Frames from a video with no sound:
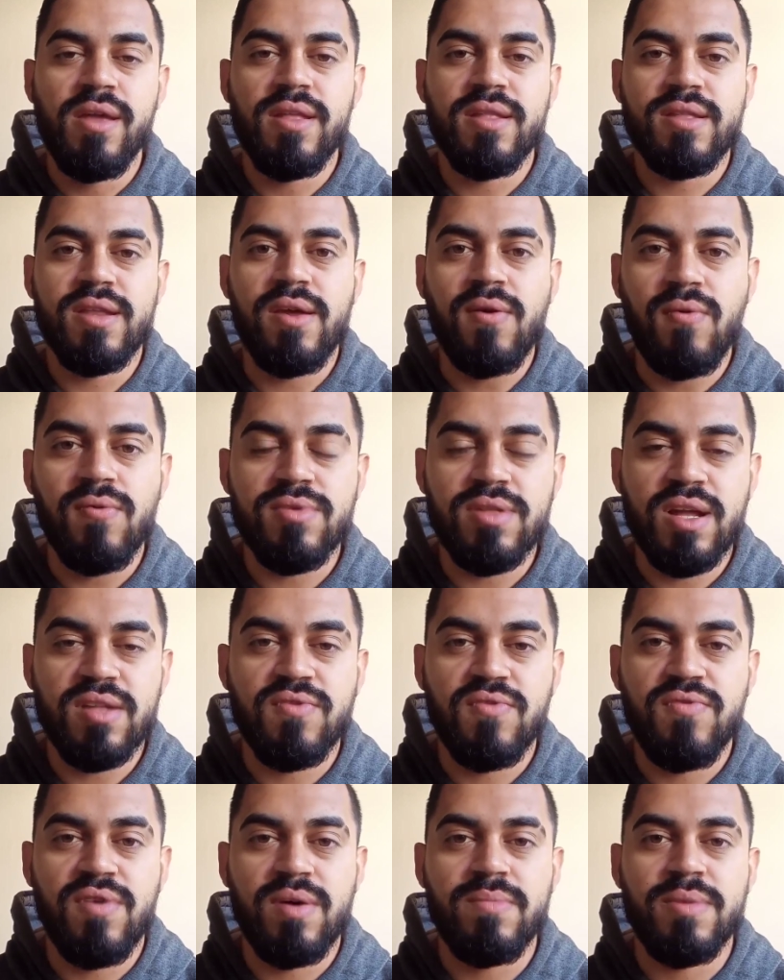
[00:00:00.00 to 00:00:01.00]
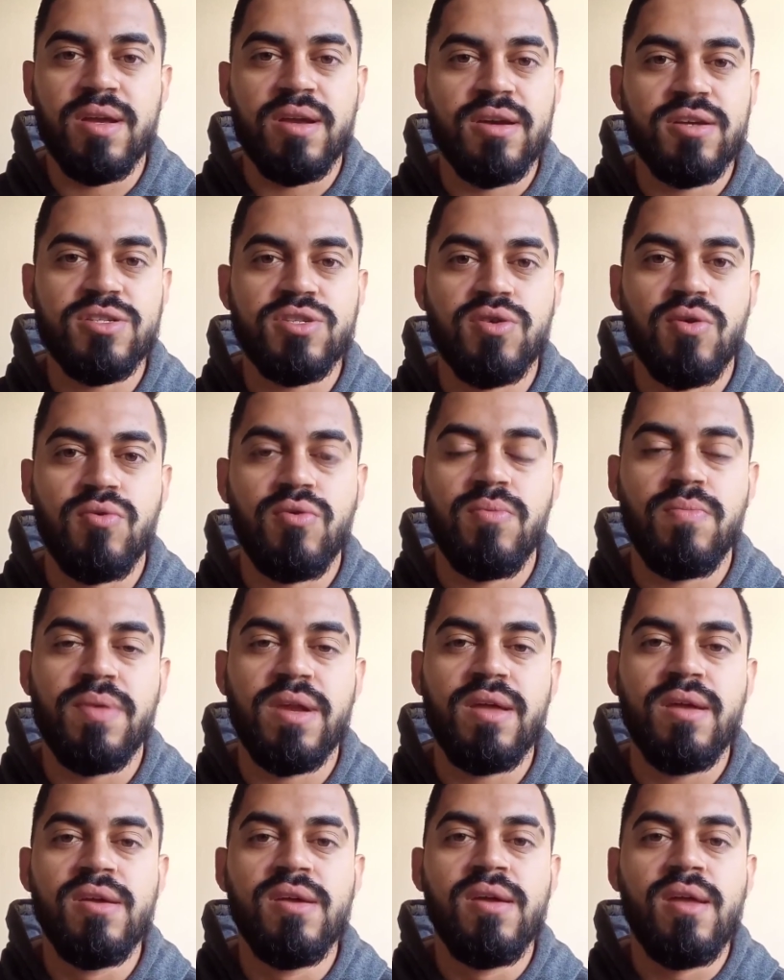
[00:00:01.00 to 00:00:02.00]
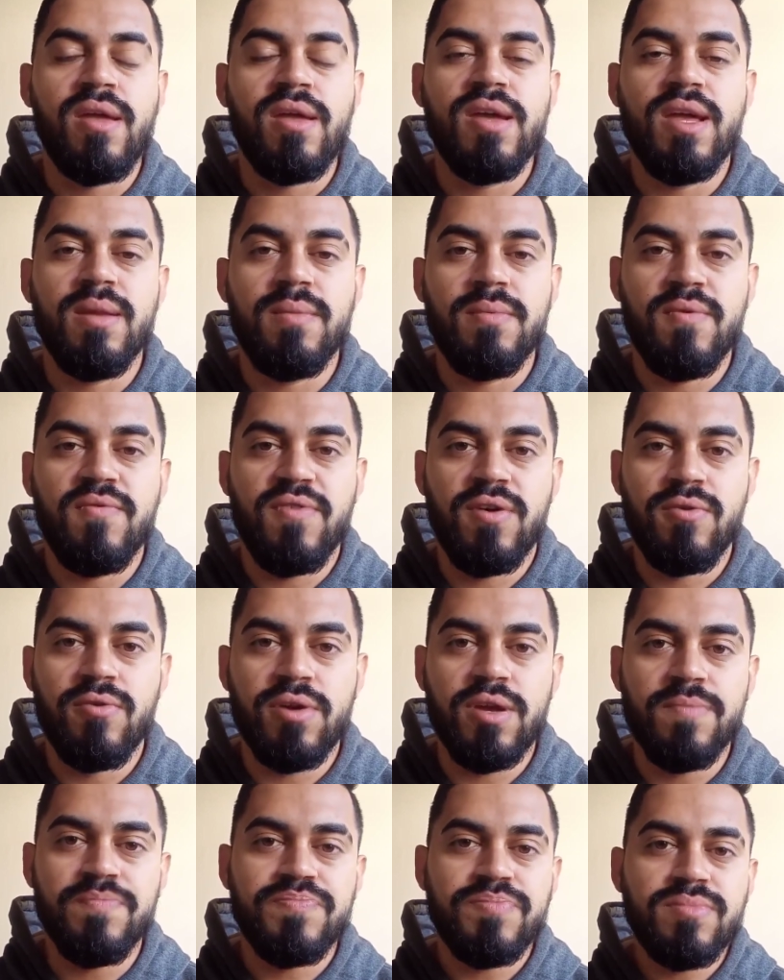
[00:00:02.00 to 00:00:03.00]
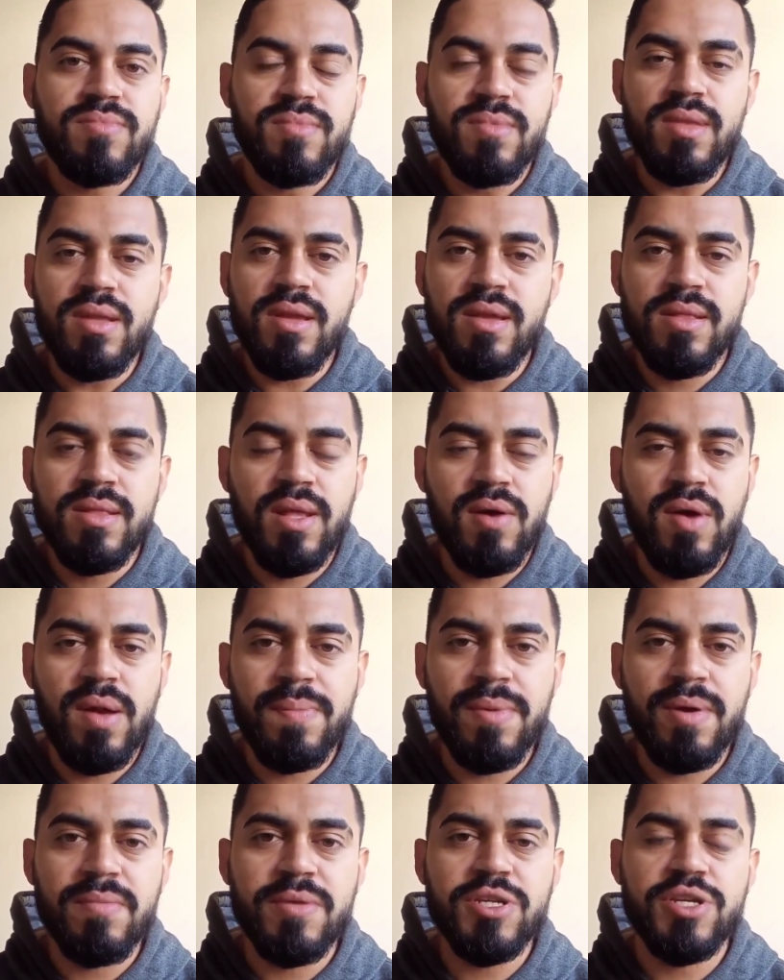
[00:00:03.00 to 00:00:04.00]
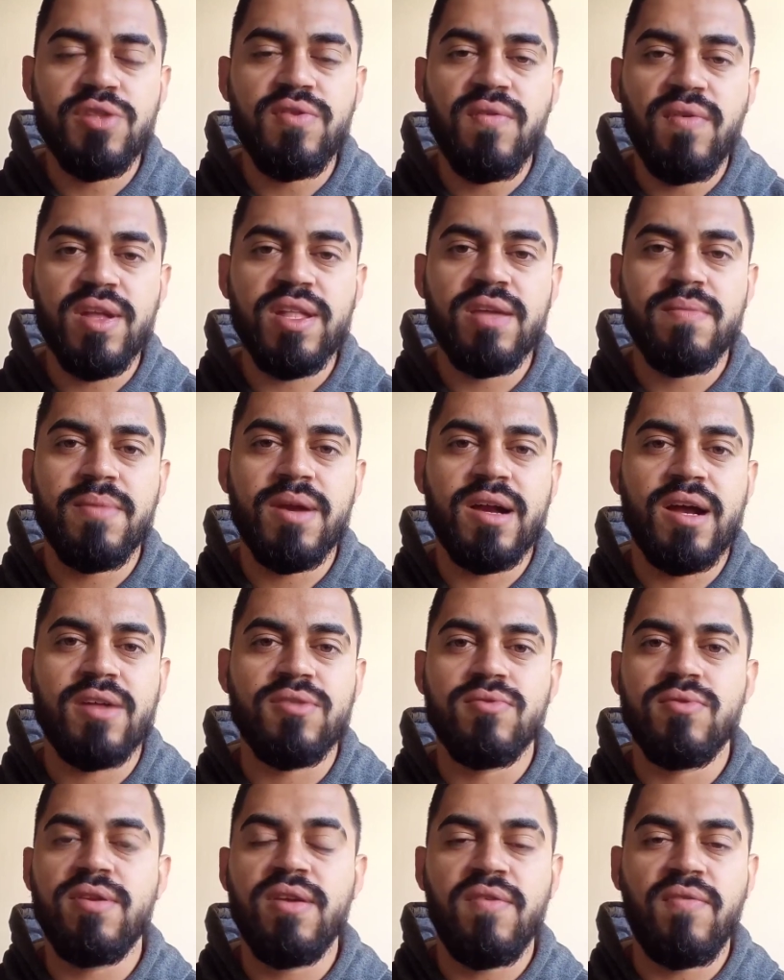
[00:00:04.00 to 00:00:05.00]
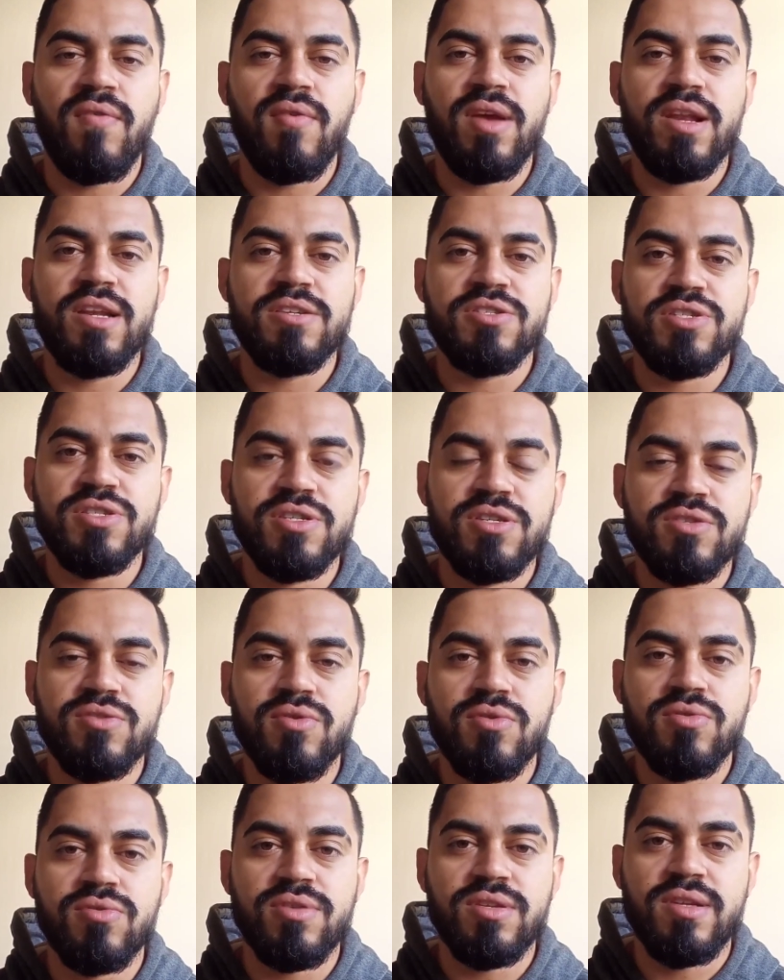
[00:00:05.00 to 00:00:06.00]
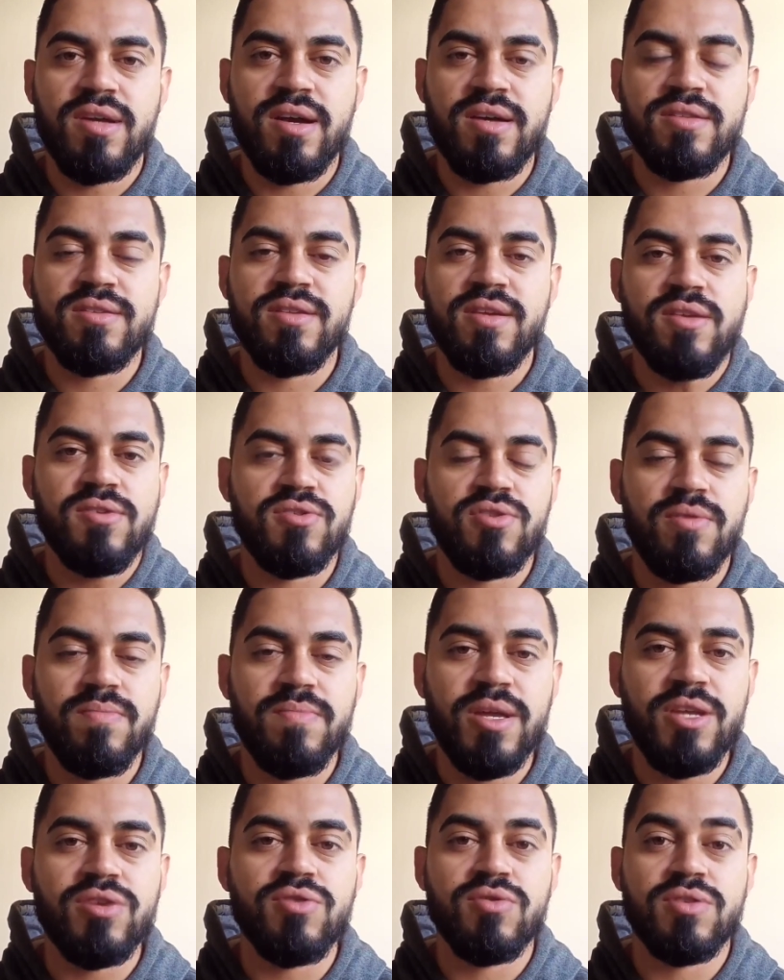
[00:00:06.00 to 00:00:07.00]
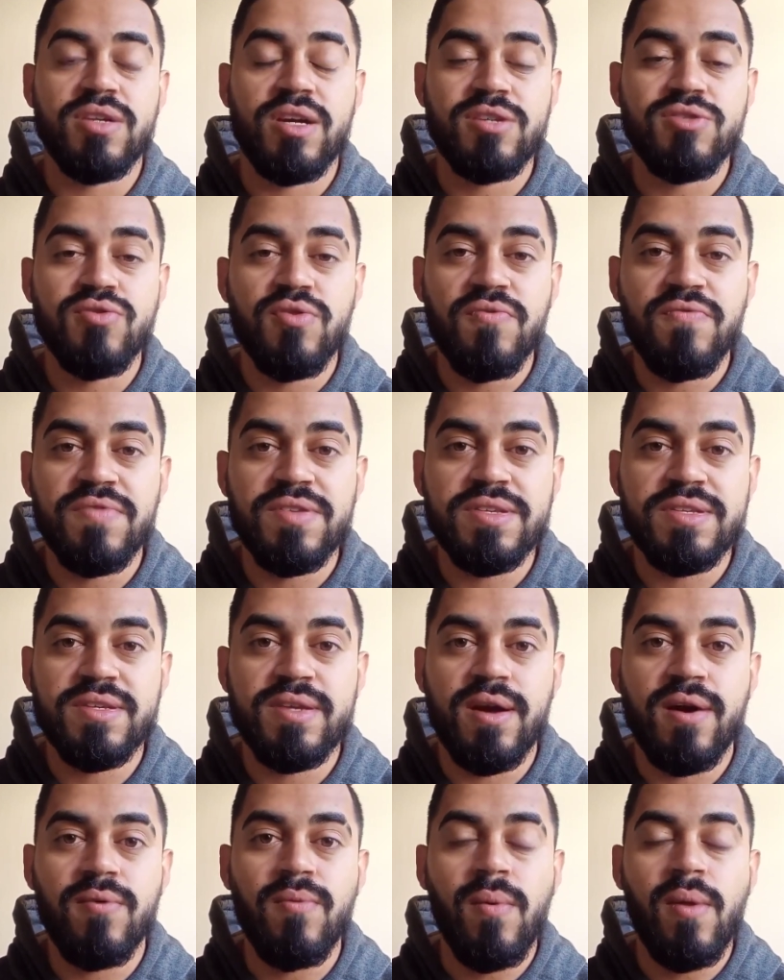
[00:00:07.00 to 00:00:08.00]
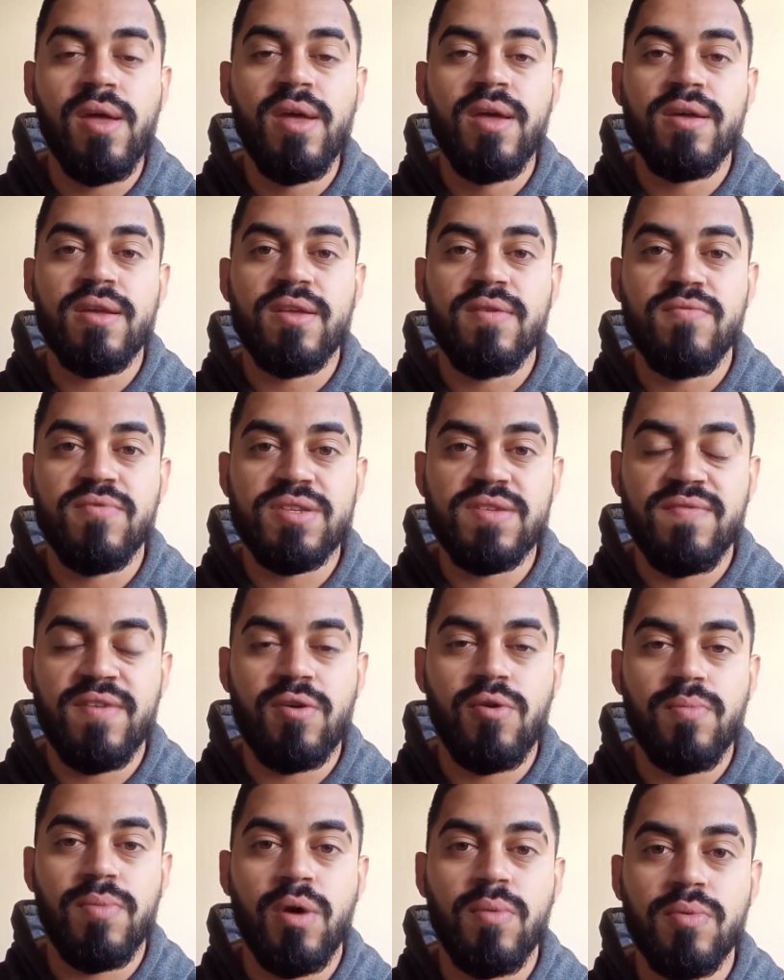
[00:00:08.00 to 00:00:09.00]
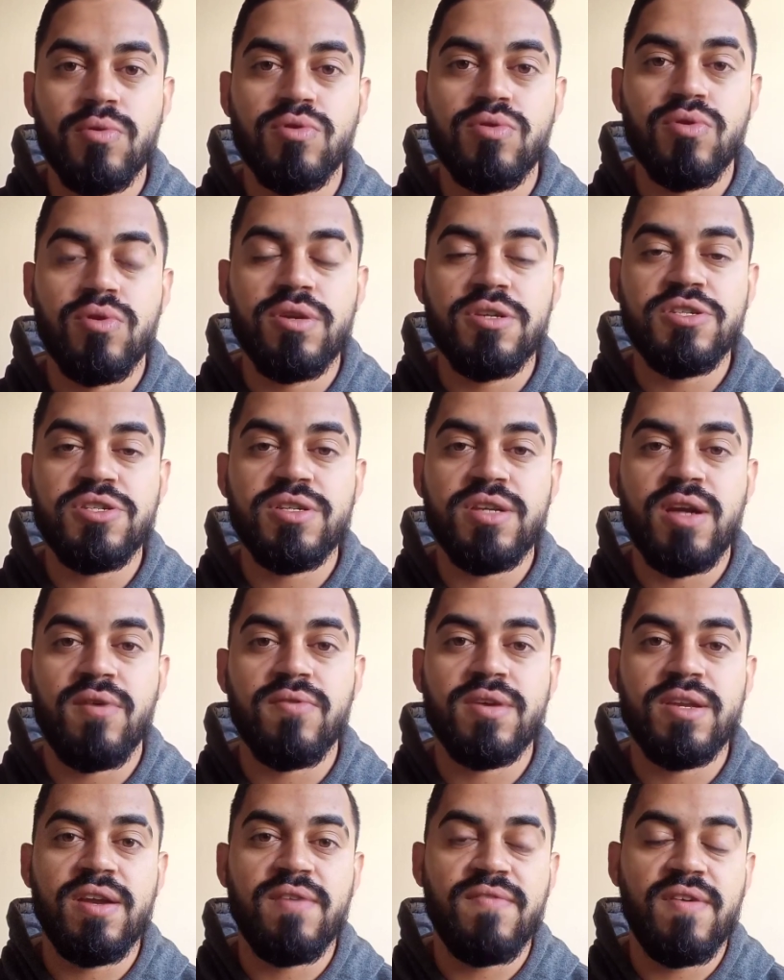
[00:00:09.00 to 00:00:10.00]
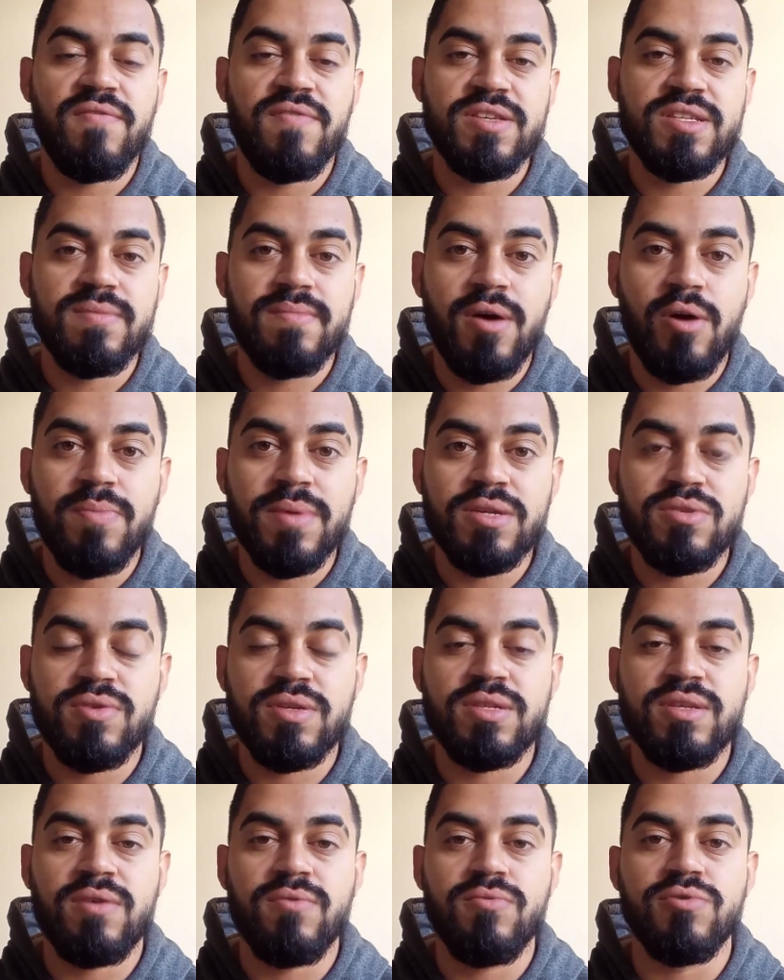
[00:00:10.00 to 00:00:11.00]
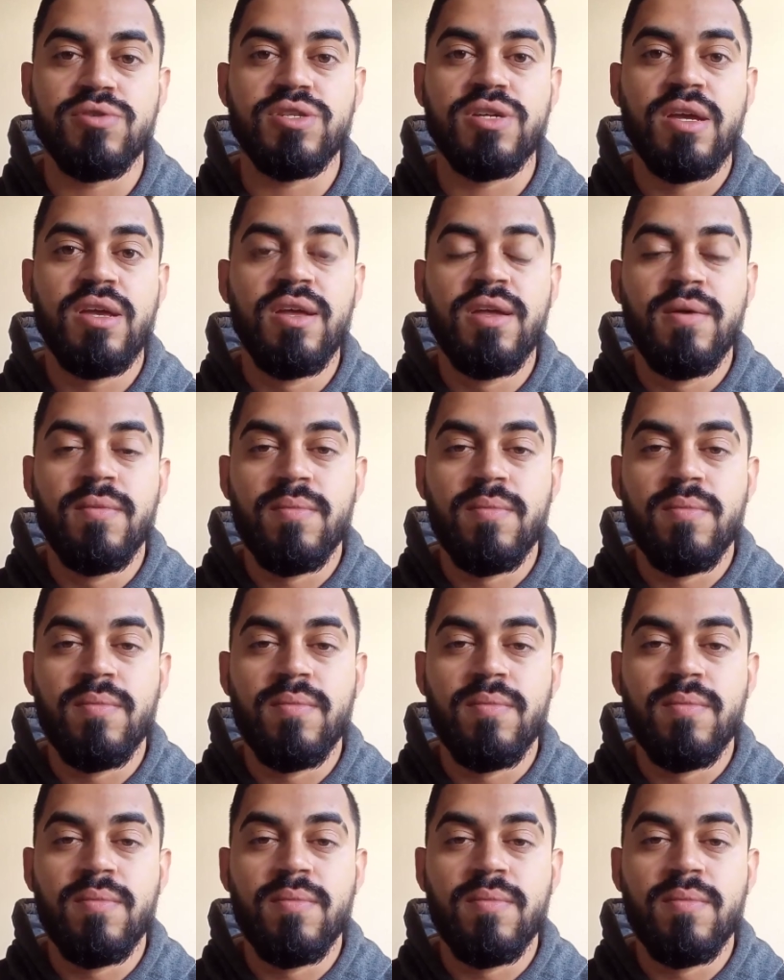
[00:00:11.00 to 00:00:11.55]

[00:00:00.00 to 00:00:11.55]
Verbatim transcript: Entrei em contato com o fabricante que eu comprei, ele me falou que não é permitido vender em Mercado Livre, LX, outros sites, né? É somente no site oficial que você vai comprar o produto original, que não vai fazer mal para sua saúde.